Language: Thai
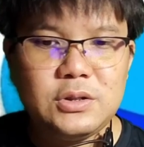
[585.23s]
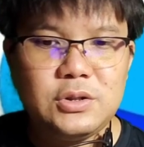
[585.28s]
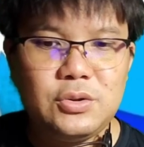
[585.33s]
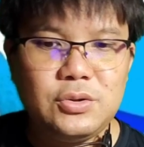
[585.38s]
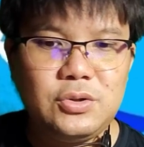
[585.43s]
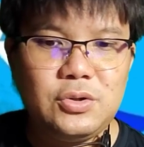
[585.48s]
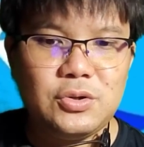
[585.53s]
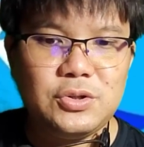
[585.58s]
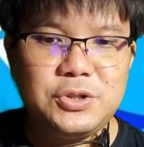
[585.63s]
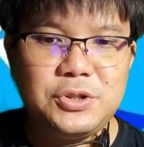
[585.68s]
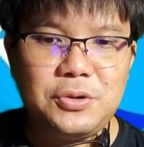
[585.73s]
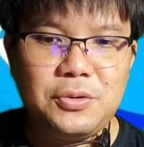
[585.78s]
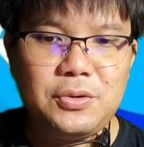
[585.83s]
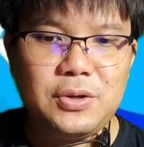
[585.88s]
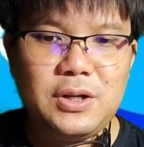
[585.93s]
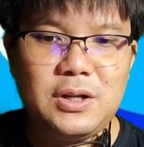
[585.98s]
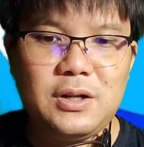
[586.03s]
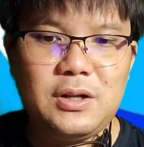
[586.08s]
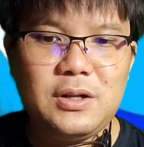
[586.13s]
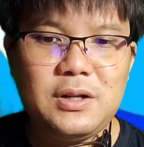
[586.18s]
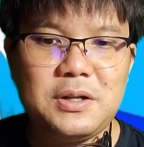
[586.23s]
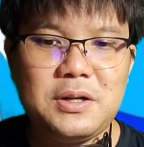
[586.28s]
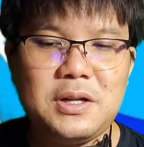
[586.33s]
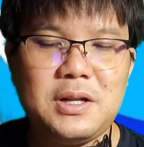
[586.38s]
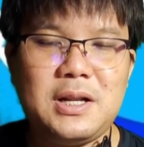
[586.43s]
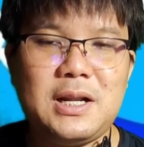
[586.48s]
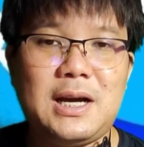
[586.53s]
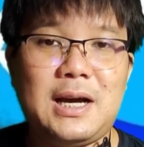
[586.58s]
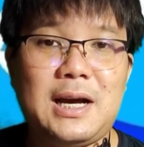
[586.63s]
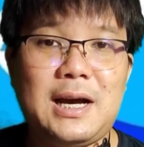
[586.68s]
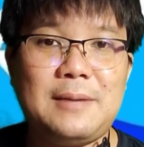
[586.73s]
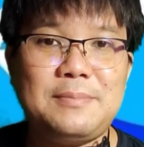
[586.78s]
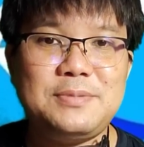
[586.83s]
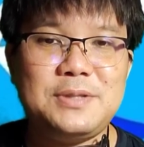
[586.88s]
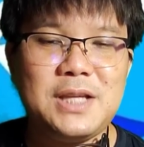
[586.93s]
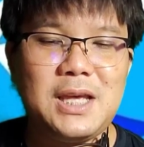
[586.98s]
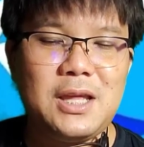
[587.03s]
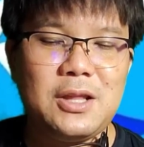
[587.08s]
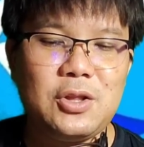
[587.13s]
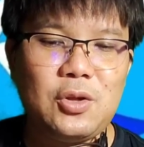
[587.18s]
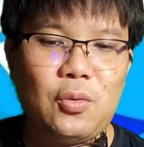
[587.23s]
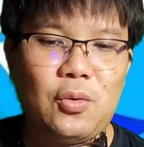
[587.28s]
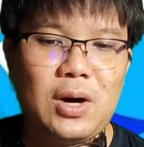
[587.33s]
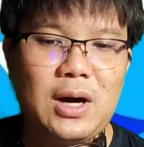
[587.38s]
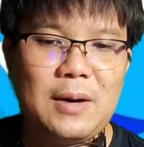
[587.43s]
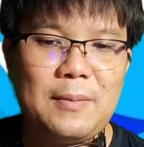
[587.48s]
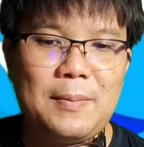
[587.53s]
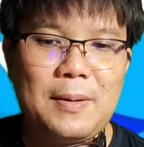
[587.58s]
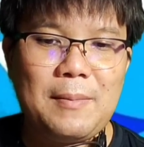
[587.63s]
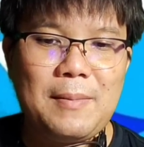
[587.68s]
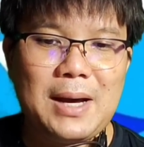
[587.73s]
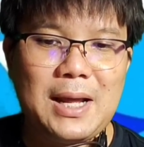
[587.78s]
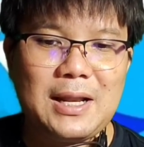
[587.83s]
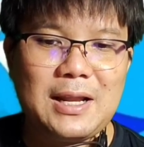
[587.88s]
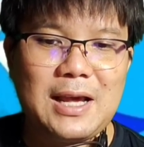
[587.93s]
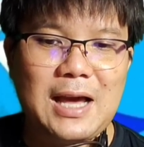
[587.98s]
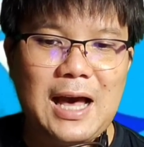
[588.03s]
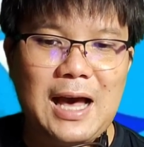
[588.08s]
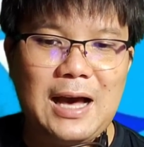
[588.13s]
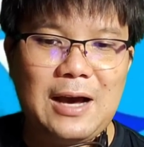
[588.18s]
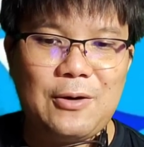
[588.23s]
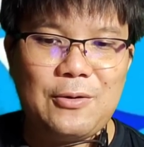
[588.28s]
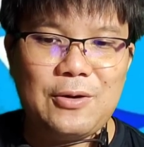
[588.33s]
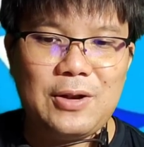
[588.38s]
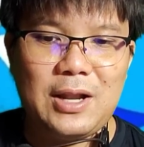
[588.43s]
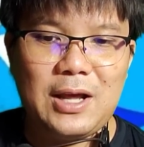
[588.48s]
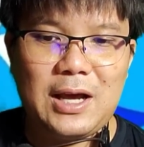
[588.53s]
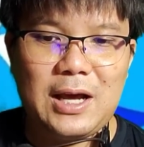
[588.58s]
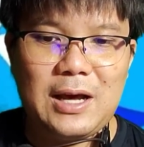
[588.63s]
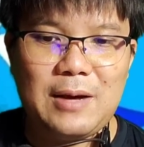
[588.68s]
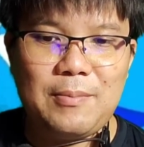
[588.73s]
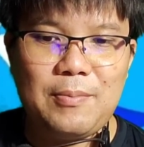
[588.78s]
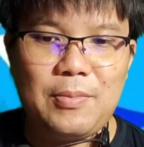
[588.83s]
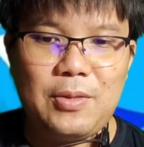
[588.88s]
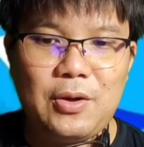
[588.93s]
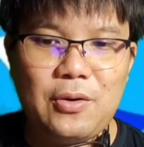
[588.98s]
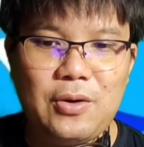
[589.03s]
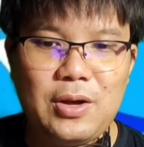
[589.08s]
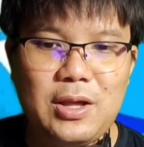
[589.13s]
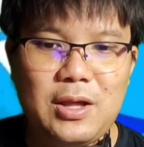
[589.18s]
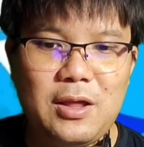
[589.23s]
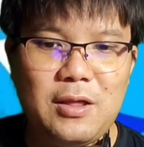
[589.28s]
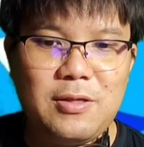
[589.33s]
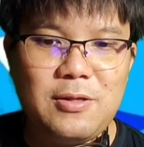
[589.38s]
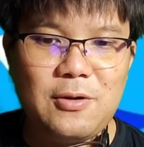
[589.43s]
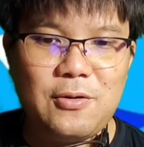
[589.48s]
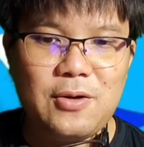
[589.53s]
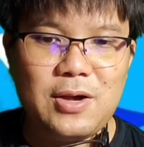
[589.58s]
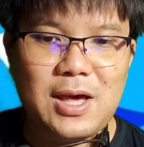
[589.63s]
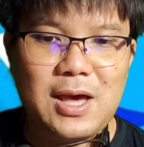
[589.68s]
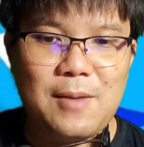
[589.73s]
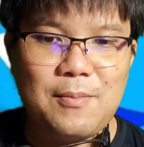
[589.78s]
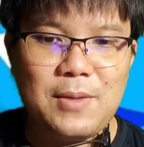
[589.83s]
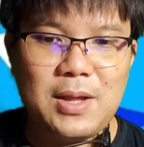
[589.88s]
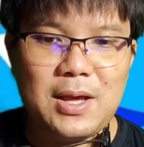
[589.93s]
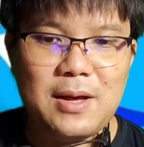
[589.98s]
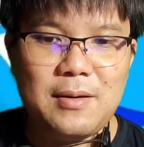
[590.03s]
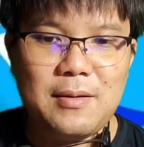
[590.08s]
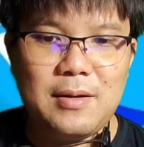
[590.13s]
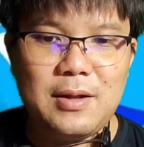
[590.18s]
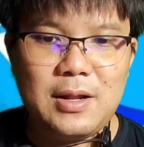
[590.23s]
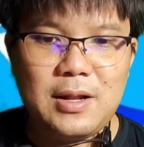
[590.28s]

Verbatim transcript: ศูนย์จุดศูนย์ นะครับสี่ตัวประมาณเก้านะครับโดยฮิสโตแกรมเนี่ย